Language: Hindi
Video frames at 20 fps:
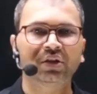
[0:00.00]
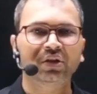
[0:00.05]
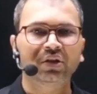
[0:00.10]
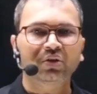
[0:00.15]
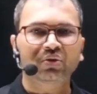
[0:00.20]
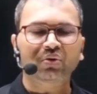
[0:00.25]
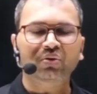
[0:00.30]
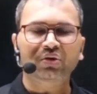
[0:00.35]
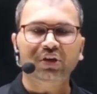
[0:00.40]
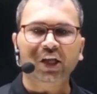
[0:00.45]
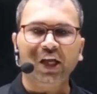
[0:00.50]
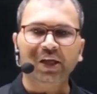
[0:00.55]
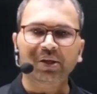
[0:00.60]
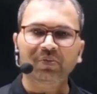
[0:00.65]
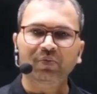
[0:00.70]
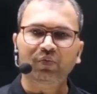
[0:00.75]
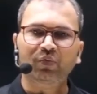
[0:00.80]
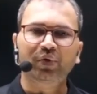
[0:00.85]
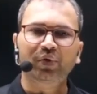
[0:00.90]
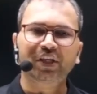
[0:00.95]
तो
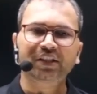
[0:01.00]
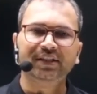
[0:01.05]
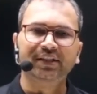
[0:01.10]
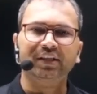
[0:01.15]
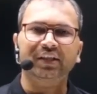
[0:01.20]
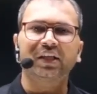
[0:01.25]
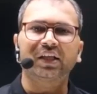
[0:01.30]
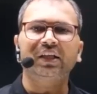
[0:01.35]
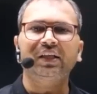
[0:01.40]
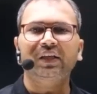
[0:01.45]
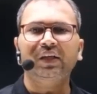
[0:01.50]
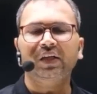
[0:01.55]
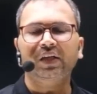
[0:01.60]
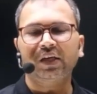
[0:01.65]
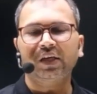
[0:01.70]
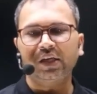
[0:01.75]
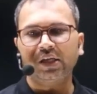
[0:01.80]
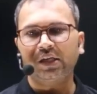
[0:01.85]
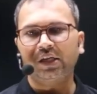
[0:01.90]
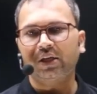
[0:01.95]
टाइम वेस्ट नहीं
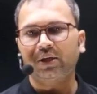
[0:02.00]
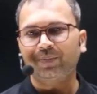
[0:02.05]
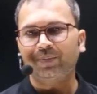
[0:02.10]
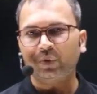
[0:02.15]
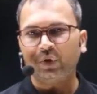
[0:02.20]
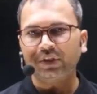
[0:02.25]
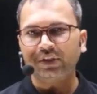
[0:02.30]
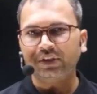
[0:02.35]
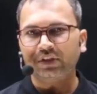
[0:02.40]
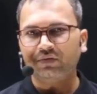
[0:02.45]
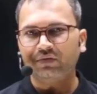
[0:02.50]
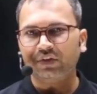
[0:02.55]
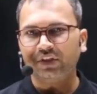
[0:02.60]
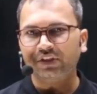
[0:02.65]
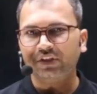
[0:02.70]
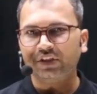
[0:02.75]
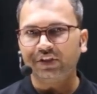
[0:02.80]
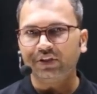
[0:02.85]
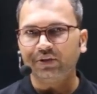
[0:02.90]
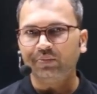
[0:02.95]
करना है आपको ऐसे
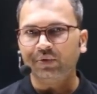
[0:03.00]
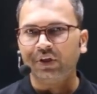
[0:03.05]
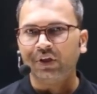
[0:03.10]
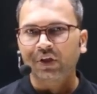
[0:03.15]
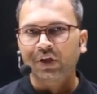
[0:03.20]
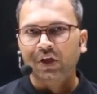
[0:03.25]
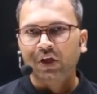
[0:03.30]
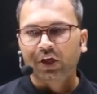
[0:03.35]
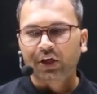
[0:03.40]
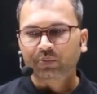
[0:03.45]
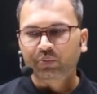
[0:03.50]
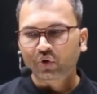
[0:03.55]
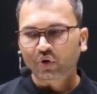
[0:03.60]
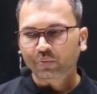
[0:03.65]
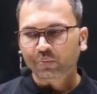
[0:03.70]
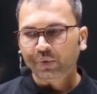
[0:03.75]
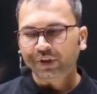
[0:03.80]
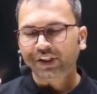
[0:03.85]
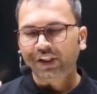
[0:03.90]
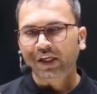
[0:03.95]
क्वेश्चंस में आपको
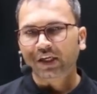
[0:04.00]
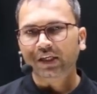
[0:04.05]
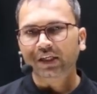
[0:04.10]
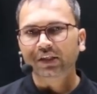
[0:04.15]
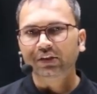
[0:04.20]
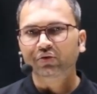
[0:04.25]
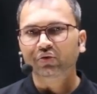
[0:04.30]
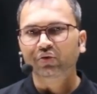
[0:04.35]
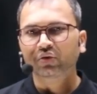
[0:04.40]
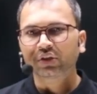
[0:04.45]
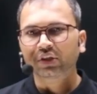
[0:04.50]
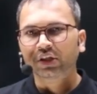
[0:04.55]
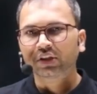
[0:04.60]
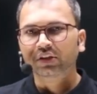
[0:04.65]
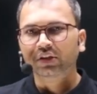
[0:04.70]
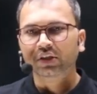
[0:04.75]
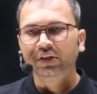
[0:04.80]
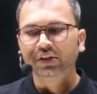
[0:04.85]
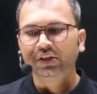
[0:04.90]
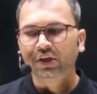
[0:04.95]
पता है तो ही
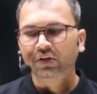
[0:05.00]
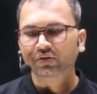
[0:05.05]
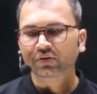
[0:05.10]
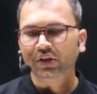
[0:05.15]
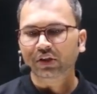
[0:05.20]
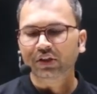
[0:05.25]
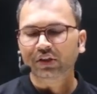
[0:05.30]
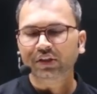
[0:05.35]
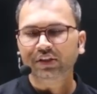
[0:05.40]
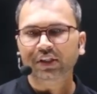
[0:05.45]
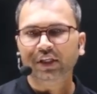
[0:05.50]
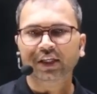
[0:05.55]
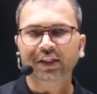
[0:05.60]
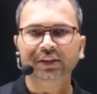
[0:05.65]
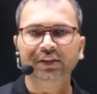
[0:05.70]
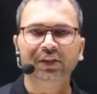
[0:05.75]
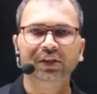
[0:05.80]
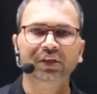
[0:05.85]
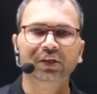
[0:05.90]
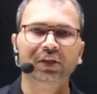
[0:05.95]
अंदर जाओ जल्दी से
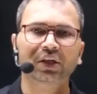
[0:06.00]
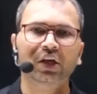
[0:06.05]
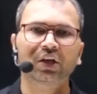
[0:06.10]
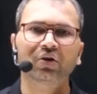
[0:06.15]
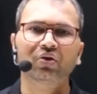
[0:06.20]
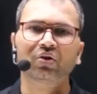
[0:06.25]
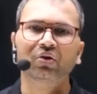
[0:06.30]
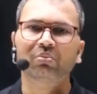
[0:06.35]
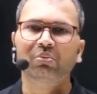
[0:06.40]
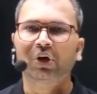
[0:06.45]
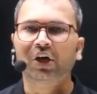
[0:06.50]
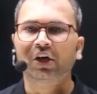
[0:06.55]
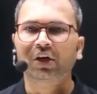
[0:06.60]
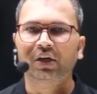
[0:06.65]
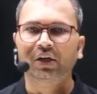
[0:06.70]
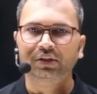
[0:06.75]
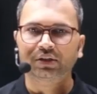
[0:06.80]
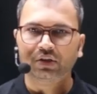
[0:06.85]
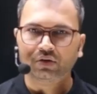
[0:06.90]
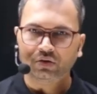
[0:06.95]
आंसर निकालो और बाहर
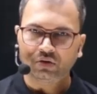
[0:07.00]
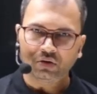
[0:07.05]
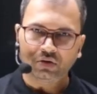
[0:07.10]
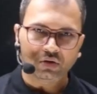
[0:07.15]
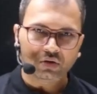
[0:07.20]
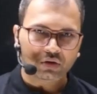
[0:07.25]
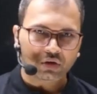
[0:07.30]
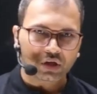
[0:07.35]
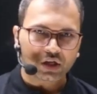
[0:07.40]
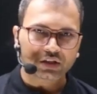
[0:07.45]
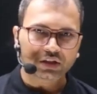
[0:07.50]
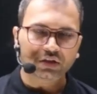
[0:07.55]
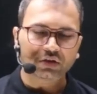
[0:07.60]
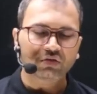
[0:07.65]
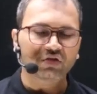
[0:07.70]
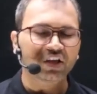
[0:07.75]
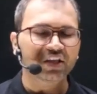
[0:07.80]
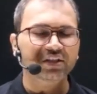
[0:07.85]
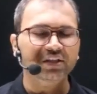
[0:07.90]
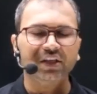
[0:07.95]
आ जाओ
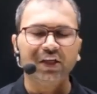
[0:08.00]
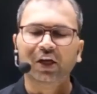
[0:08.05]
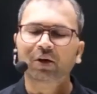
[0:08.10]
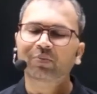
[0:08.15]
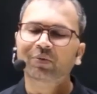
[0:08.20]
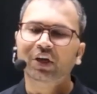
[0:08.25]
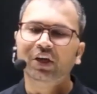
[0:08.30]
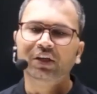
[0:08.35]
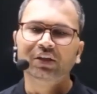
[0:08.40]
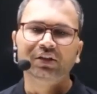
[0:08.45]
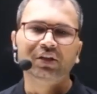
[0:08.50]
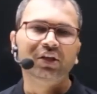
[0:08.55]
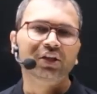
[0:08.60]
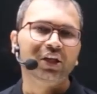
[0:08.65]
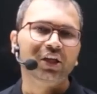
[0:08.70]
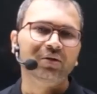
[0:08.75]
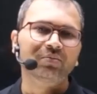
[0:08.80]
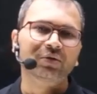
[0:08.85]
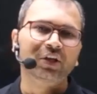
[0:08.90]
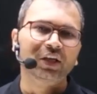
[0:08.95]
अदरवाइज़ ये आपका इतना
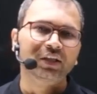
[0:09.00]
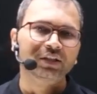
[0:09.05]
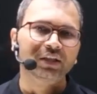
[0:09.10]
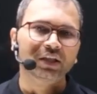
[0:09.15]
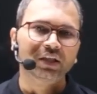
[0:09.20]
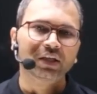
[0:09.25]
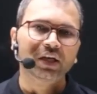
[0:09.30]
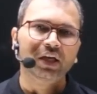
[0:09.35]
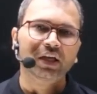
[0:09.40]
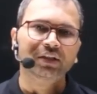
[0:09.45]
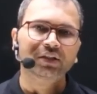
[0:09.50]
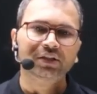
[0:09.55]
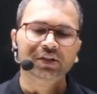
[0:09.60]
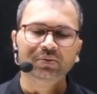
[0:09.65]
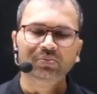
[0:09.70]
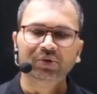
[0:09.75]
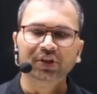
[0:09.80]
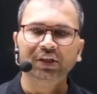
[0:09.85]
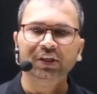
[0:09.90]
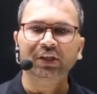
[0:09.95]
टाइम खा जाएगा आंसर
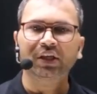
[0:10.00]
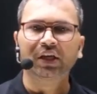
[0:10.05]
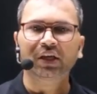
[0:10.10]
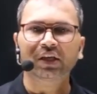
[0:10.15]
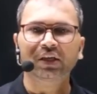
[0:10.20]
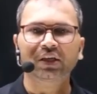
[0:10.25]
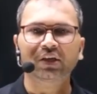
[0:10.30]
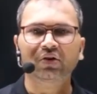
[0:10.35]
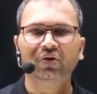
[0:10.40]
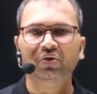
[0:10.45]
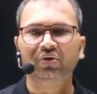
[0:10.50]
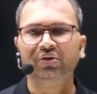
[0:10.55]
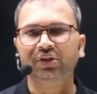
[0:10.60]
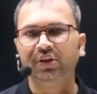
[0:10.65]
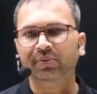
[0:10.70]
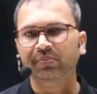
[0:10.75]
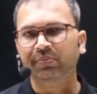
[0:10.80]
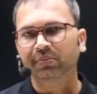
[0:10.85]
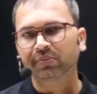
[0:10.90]
भी नहीं आएगा और सब